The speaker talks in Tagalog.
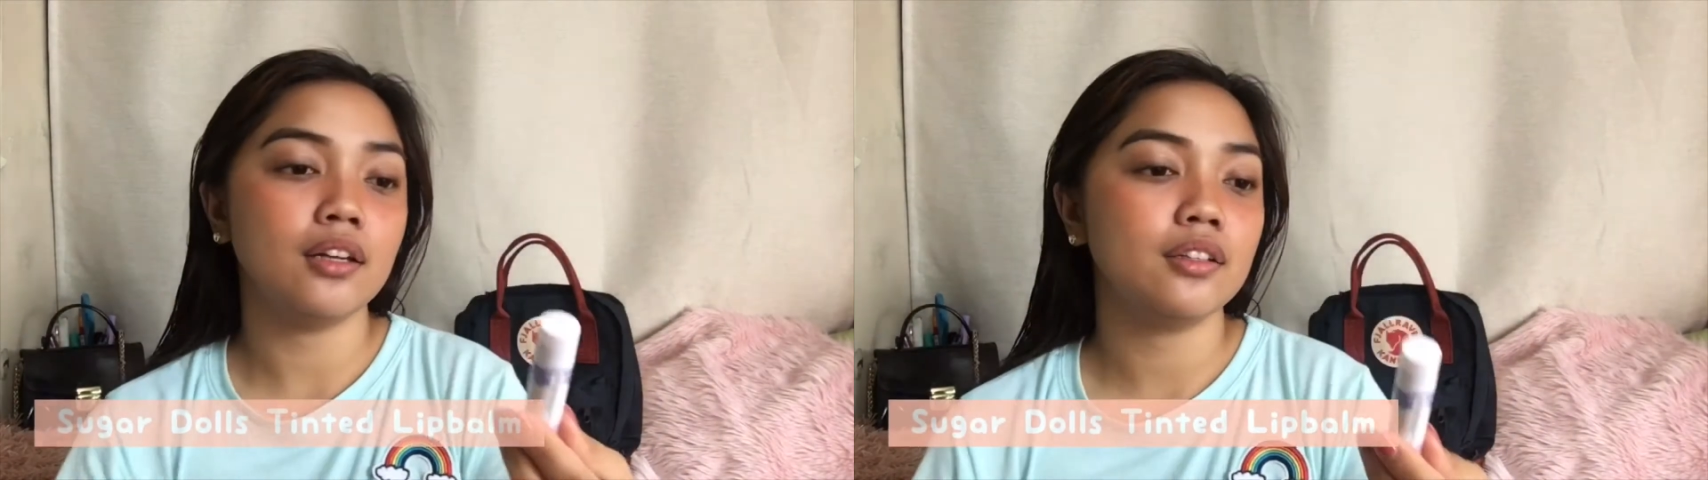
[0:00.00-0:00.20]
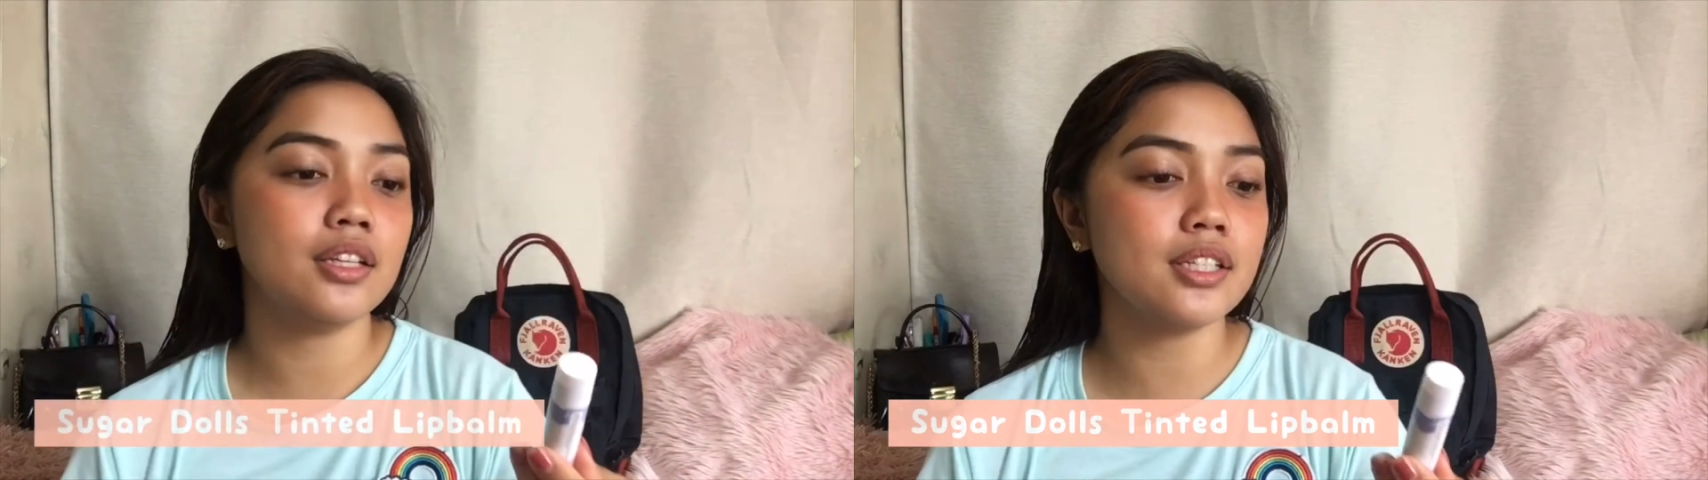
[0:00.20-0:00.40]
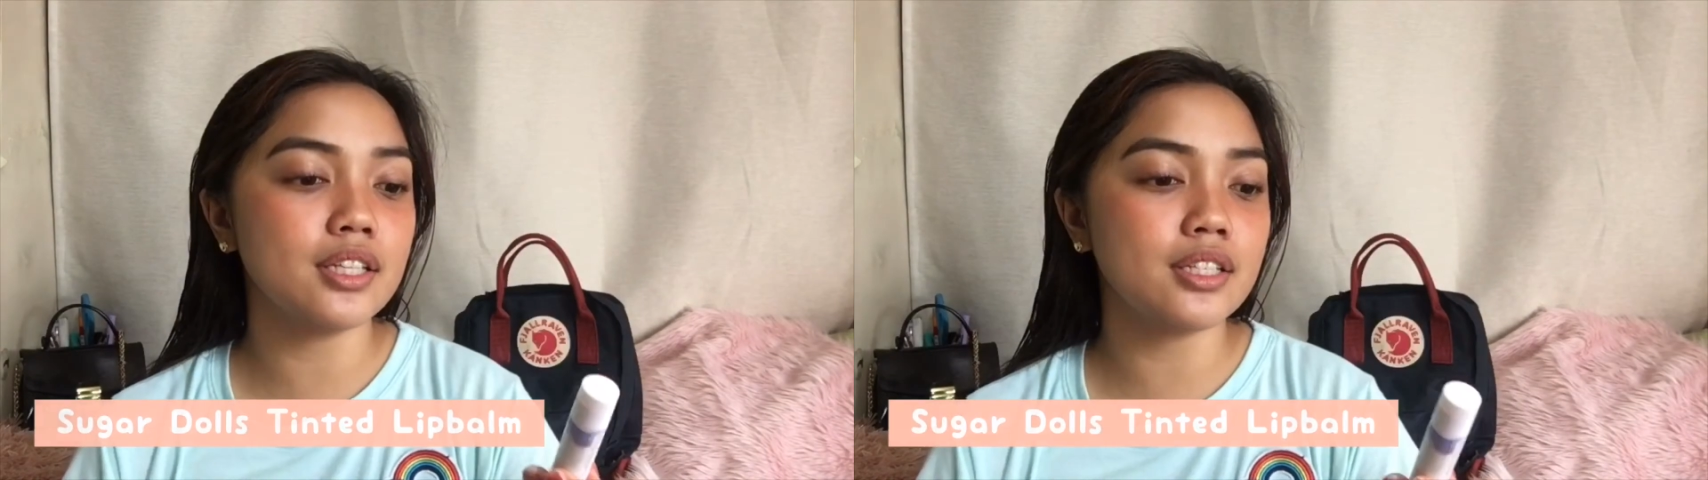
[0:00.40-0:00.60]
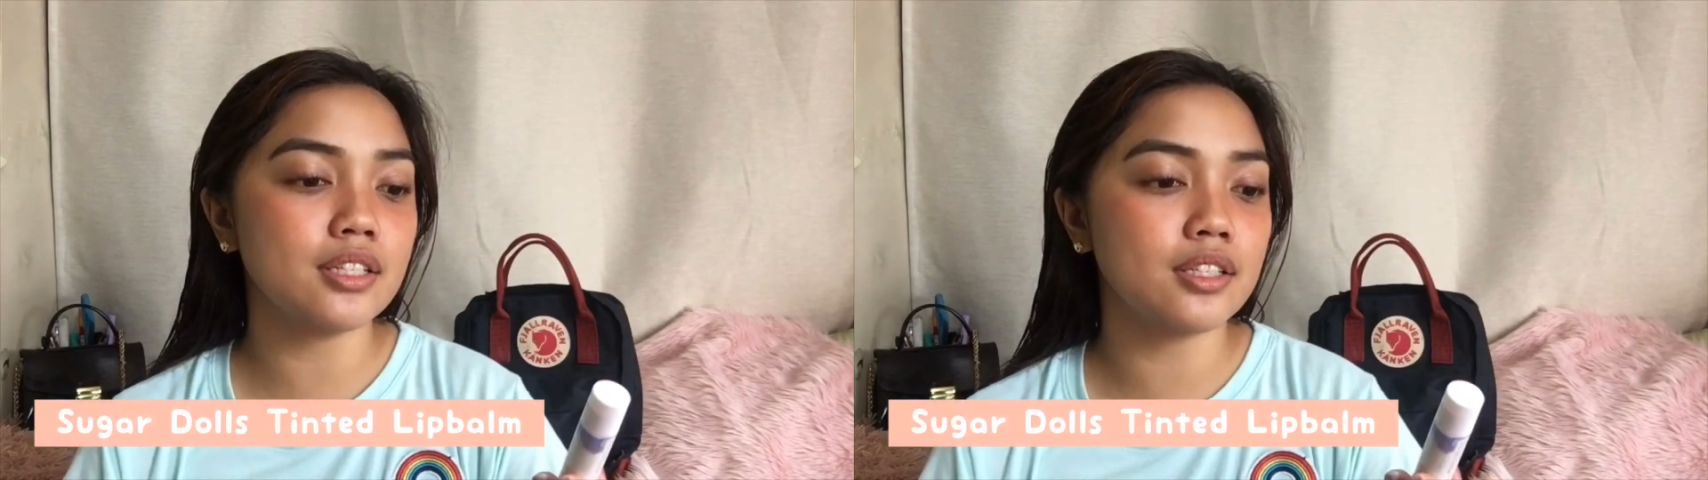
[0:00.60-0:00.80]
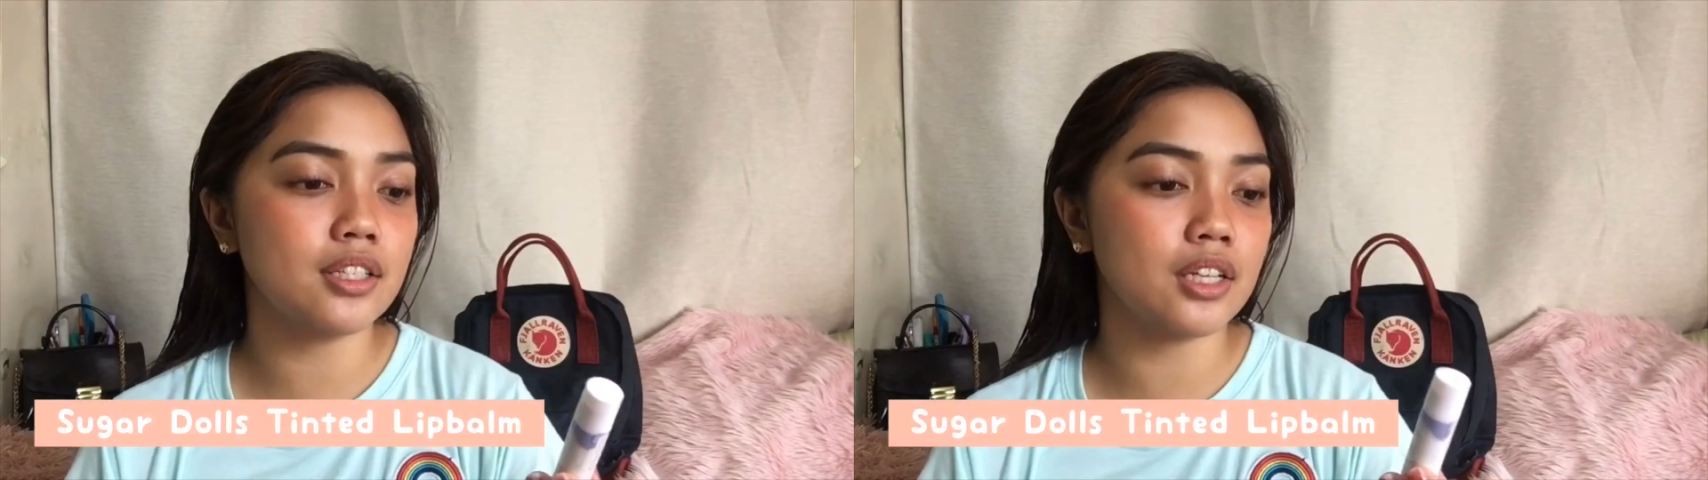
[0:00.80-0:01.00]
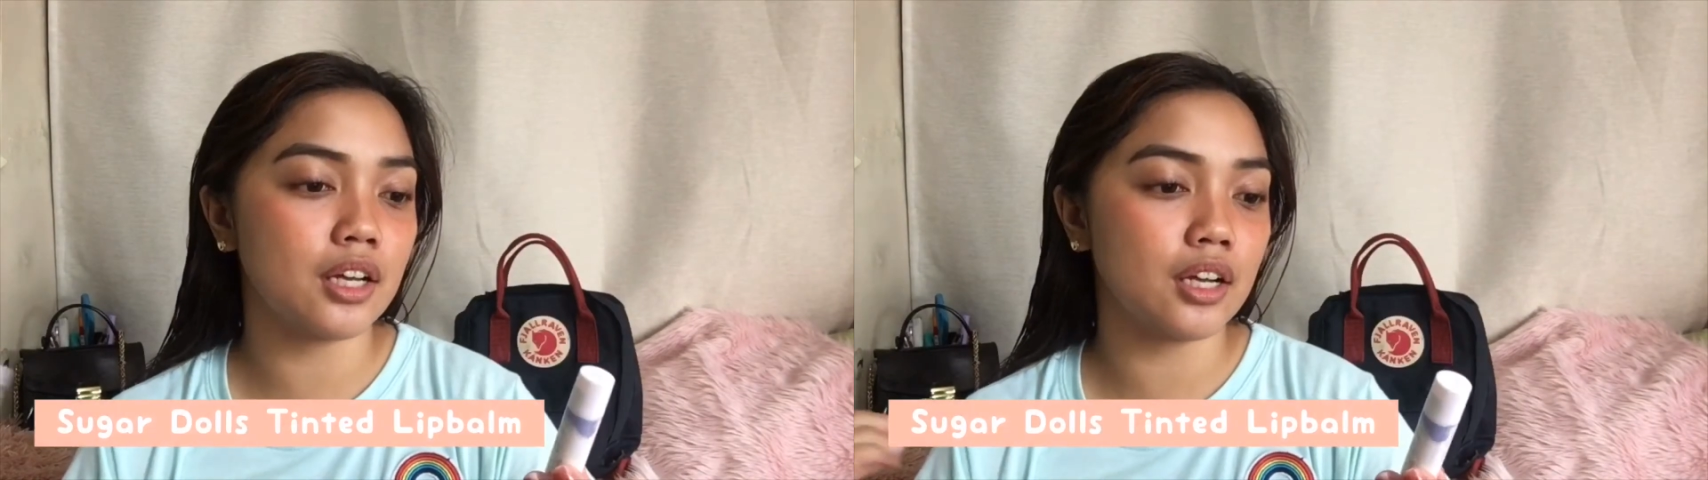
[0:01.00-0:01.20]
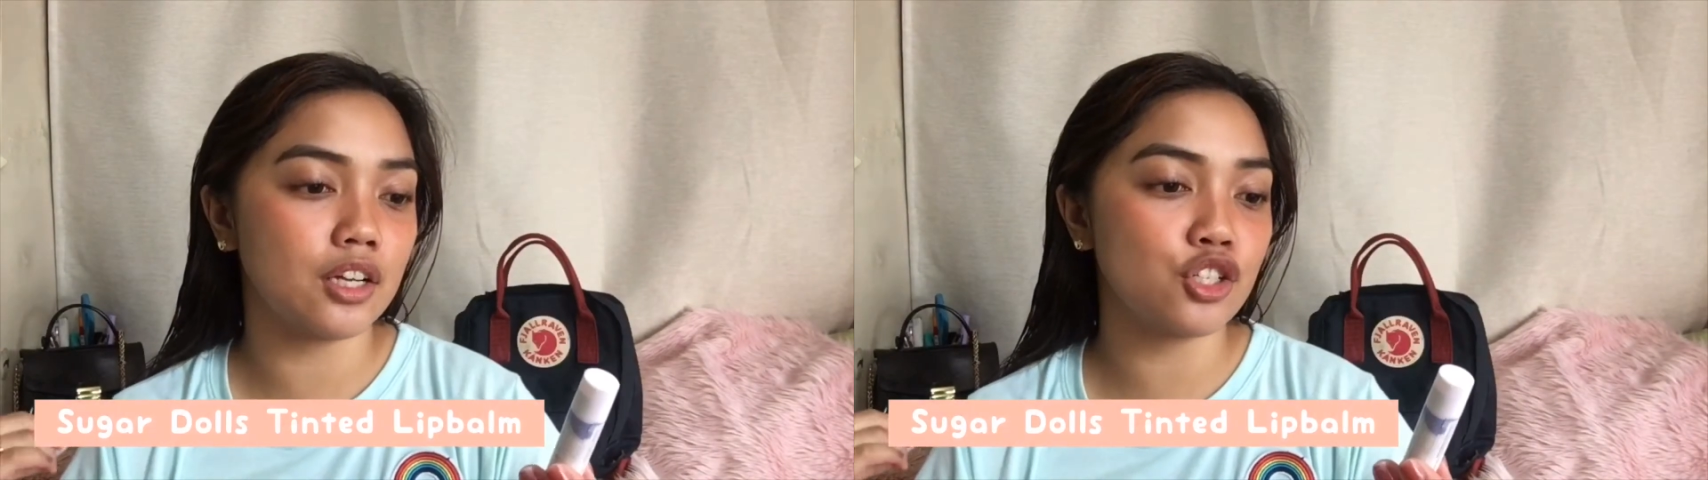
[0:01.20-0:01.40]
This is the